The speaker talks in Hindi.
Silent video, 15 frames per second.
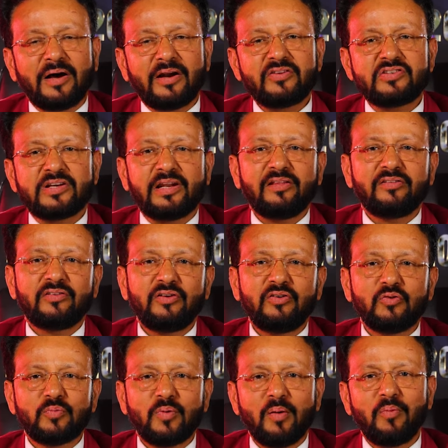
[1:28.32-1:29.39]
हमारे चैनल से
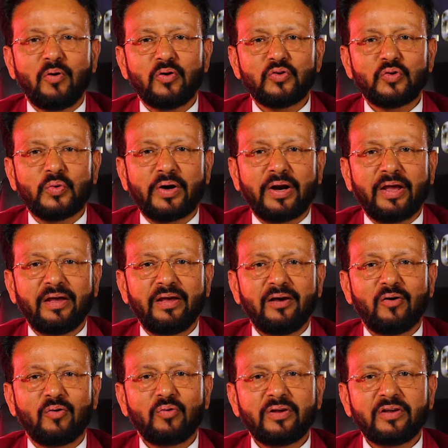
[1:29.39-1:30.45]
युवा बहुत जुड़ रहे हैं
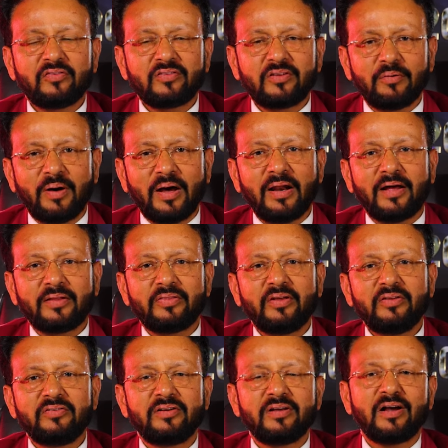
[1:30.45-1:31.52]
और उनके सवाल
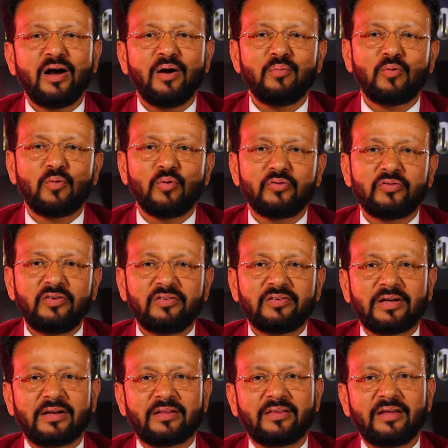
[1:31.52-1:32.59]
आते हैं जिनका हम कोशिश
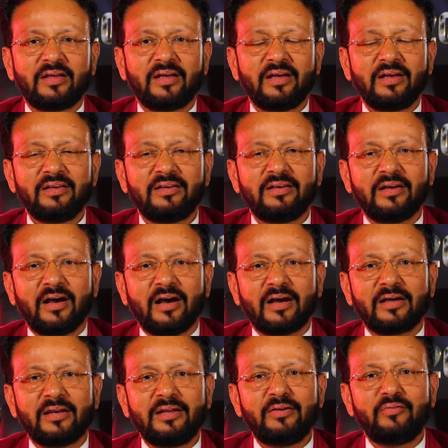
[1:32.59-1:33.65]
करते हैं कि
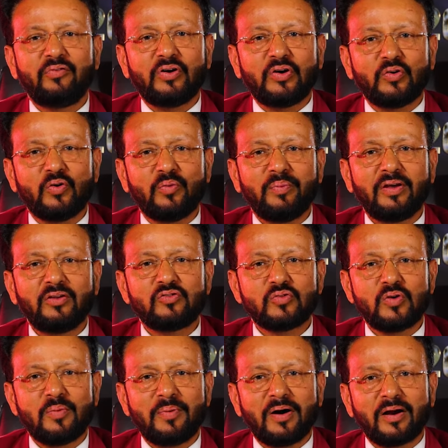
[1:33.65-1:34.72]
अगली वीडियो में
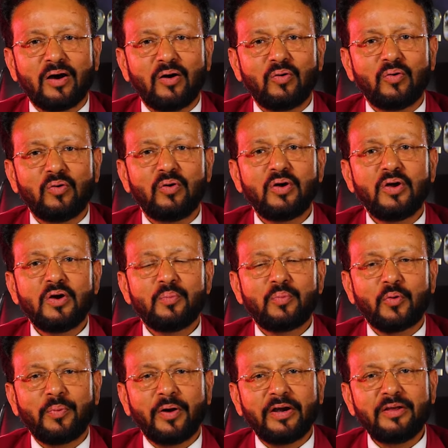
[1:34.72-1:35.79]
जो हमारा हो
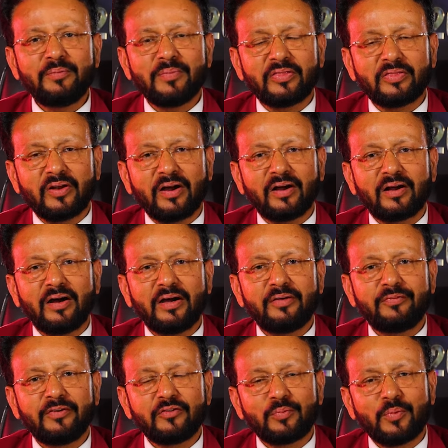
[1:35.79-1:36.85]
प्रॉपर्टी मंत्रा का
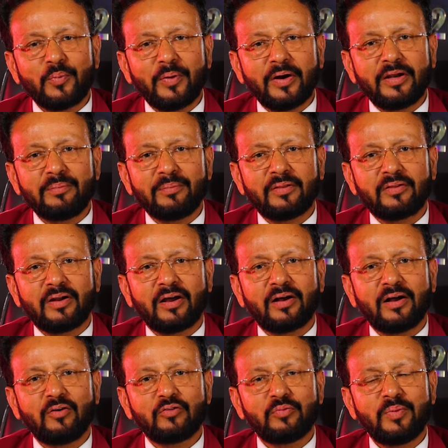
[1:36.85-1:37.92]
डिफेंस प्रॉपर्टी मंत्रा
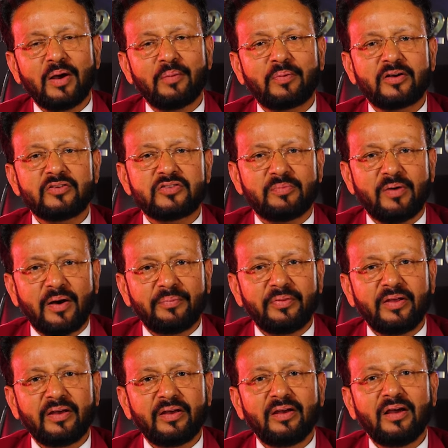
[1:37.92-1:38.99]
का उसमें आपका जवाब
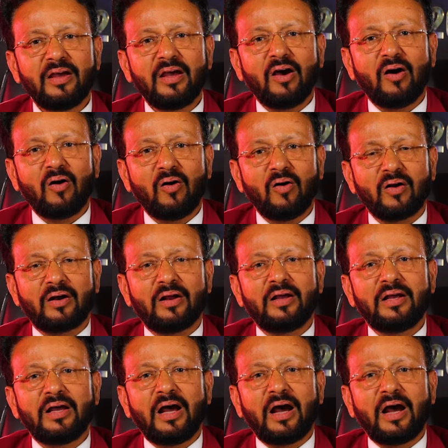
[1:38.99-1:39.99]
दें और